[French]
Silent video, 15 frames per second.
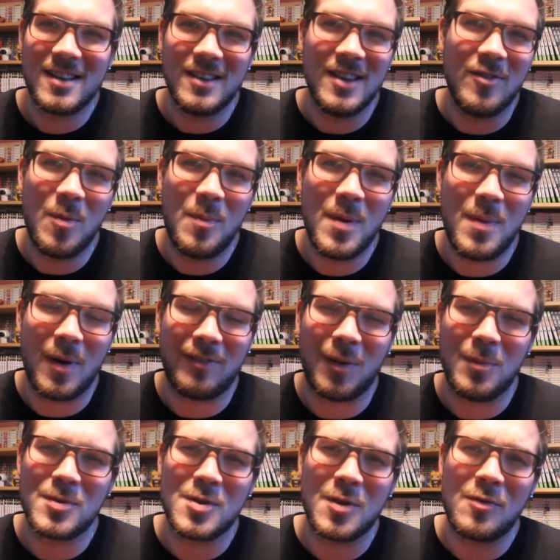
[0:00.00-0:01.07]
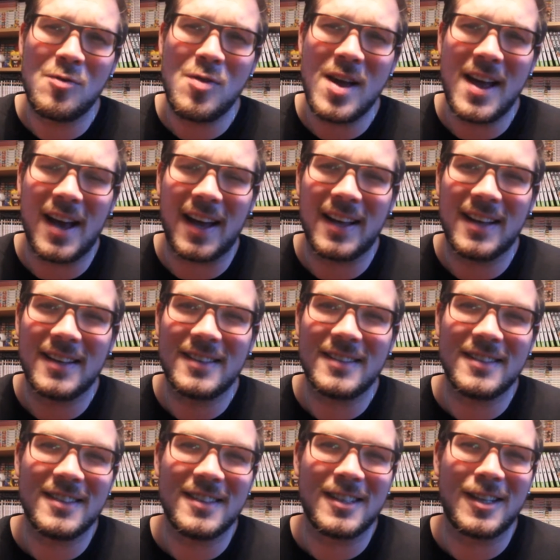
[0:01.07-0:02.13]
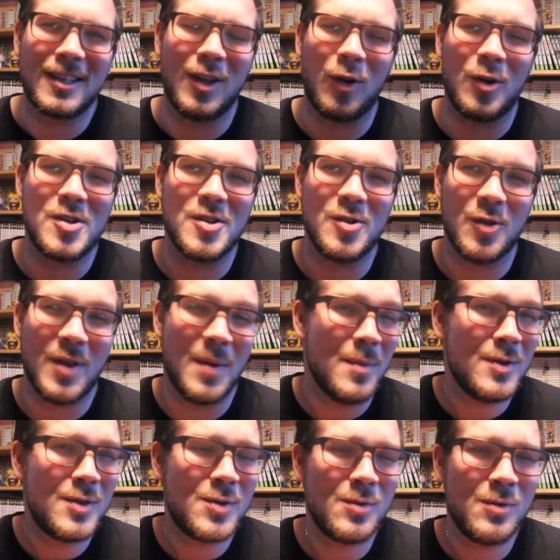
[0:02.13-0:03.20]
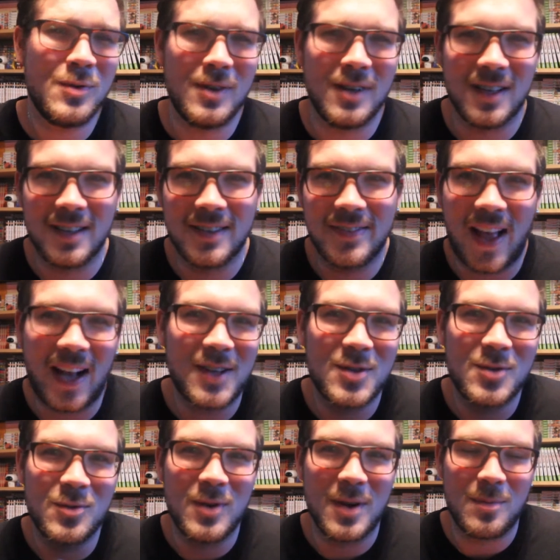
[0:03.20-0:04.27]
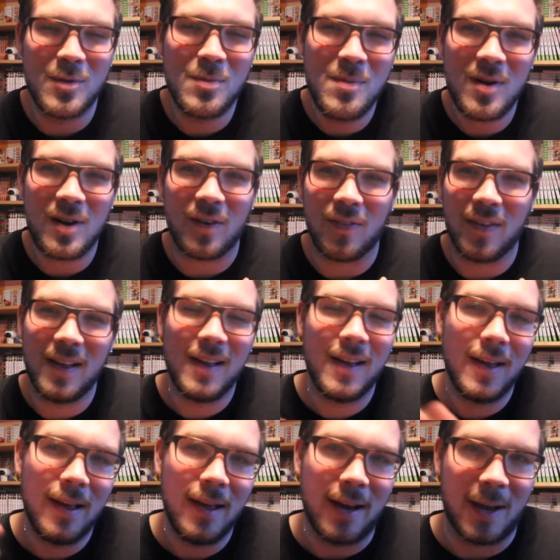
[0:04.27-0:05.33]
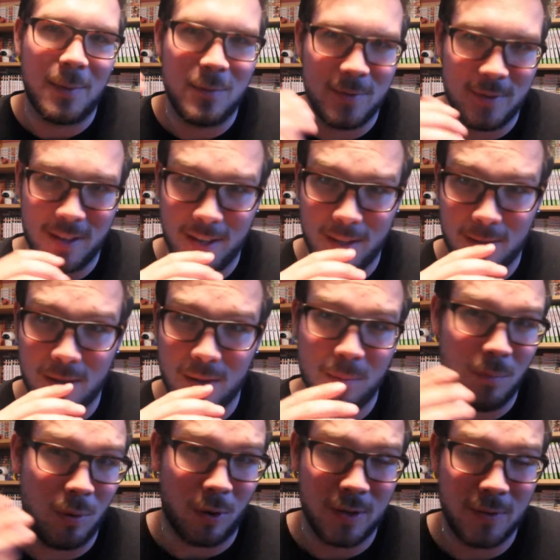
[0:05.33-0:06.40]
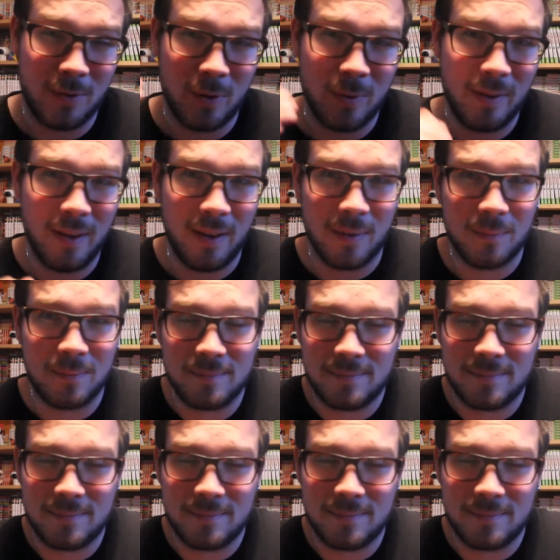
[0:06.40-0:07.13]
développé par From Software, qui est à l'origine de Demon's Soul, Dark Soul et Bloodborne, réputé pour leur difficulté.